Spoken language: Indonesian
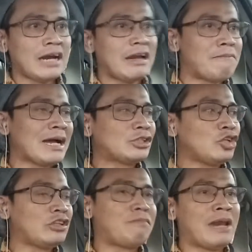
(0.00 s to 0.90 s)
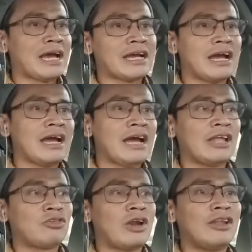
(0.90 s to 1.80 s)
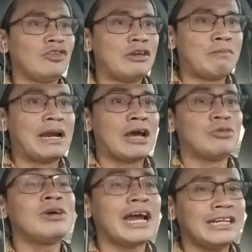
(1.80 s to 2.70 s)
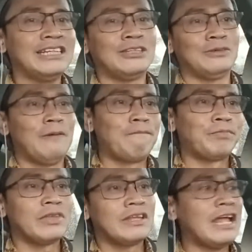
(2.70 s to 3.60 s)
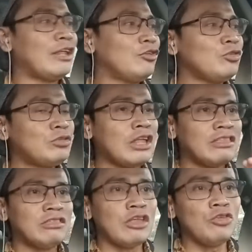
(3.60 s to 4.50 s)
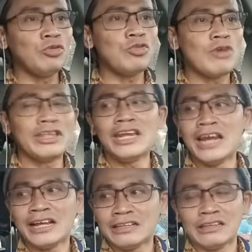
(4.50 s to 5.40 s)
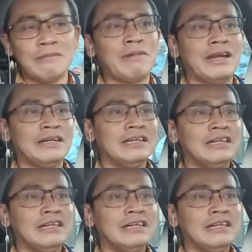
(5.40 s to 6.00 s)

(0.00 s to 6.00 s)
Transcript: ada maksud di belakang aturan itu diberlakukan gitu dan itu tentu tujuannya adalah ketertiban